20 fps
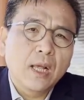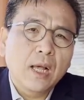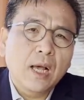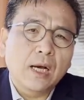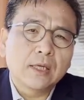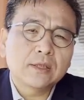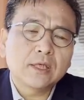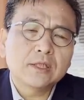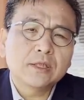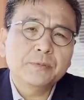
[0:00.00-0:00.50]

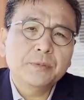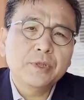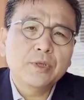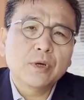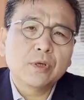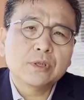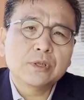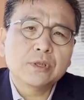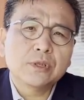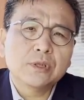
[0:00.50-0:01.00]
아시다시피
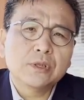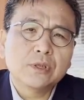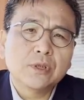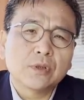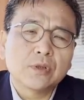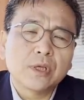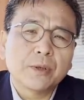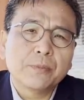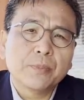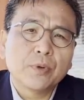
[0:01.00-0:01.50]
이혁진
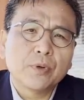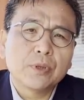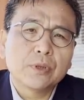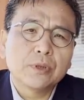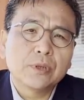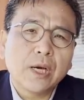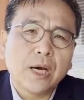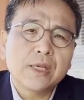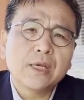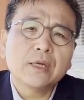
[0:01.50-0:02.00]
전
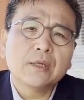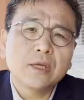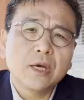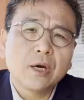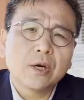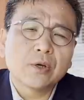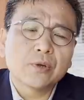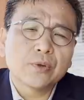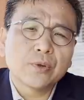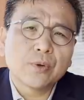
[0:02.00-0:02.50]
대표는
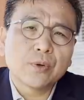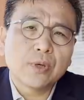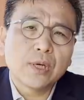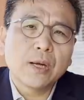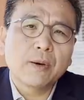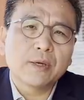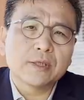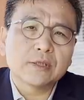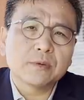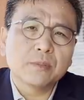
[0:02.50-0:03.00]
한양대학교를
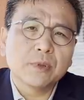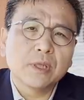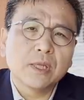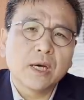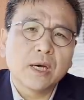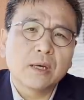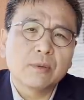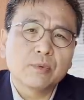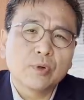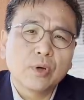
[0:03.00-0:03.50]
나왔습니다.
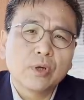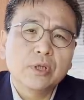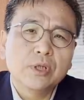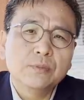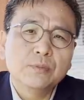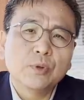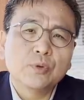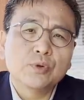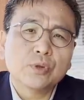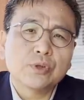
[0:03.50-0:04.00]
물론
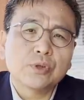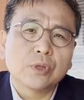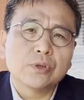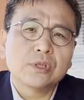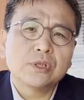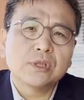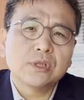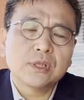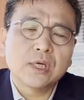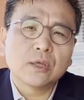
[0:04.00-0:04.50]
임종석 전
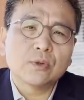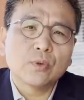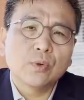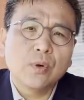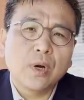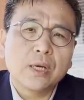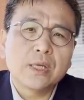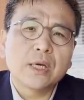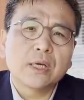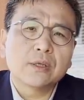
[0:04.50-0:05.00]

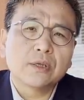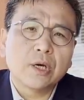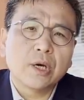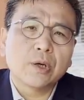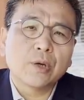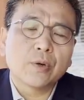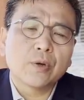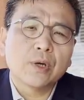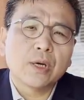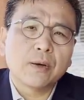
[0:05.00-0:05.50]
실장도
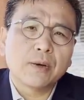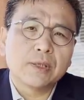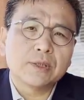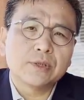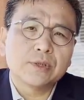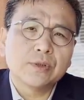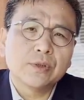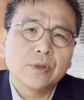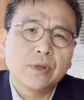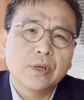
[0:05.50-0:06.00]
한양대학교를
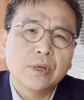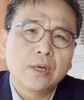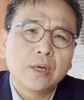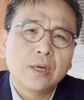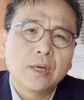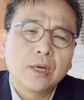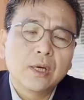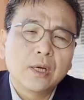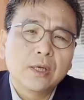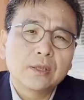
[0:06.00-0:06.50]
나왔죠.
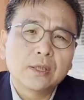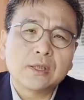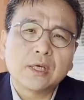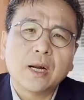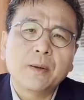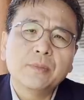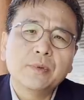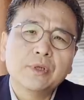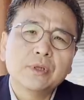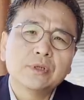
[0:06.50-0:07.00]
근데
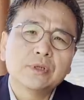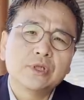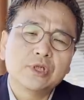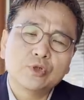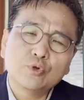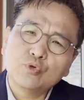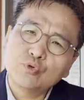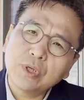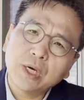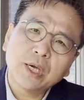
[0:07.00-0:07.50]
사람들은
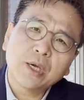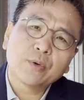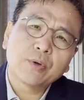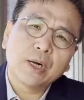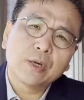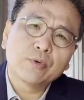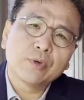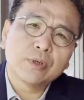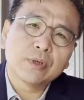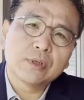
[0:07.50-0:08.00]
친구 관계로
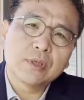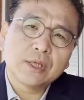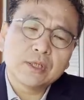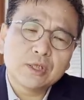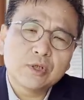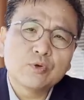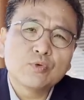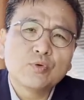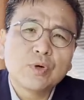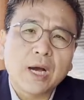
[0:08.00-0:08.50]
알고 있는데
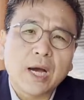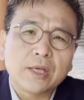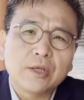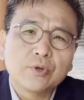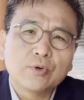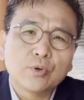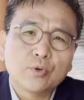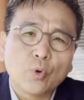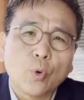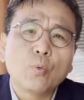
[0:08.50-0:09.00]
친구가
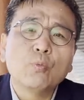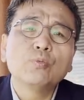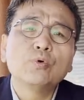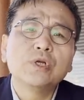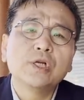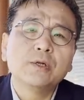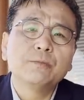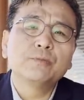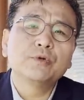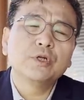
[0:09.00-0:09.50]
아니고
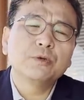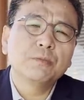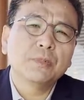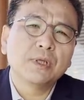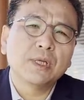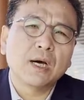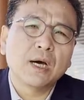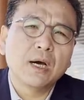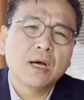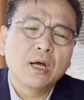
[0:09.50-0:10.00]
동문일
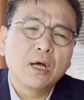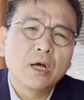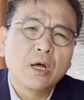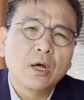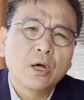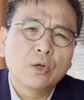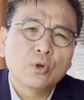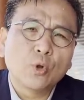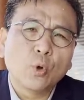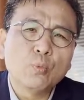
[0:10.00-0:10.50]
뿐입니다.
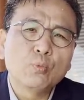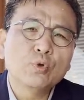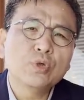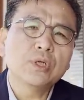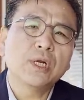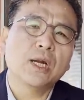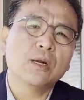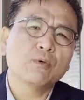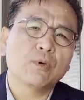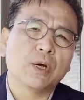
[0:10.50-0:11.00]

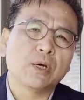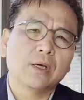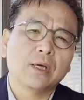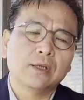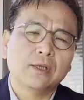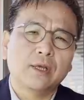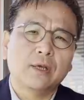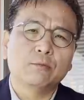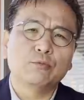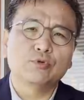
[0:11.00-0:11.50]
동문이라는
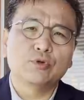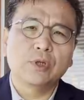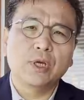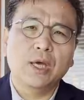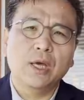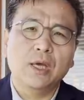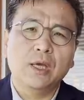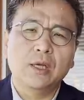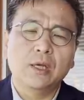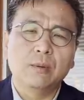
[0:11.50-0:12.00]
관계
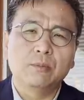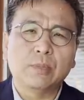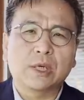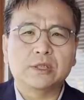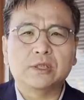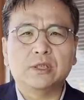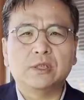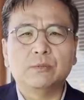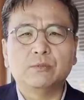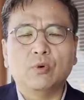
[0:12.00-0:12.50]
때문에
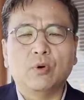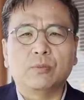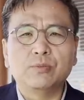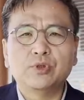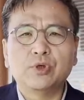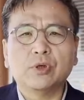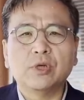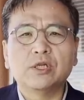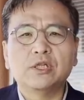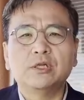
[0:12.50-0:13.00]
마치 뭐
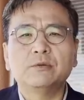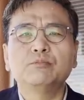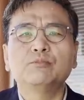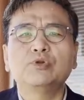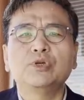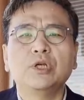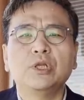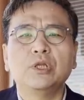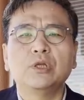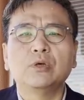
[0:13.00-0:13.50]
엄청난
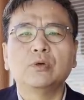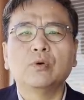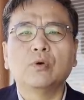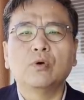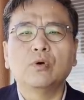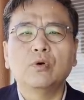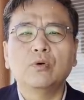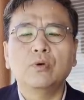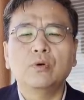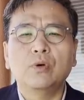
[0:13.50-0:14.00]
친분이 있는
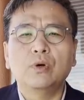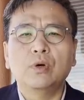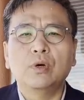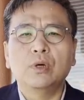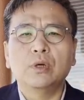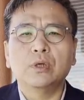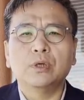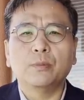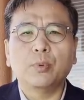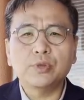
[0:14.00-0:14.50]
걸로
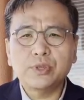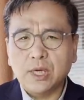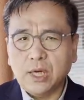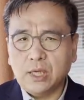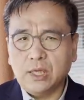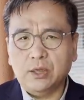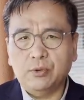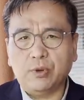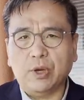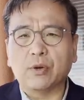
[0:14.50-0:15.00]

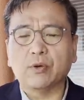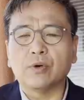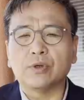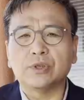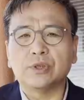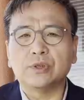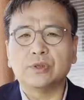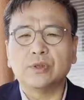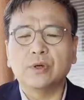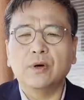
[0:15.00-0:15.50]
포장이 된
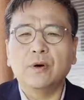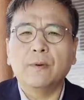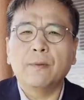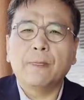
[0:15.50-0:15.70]
것이죠.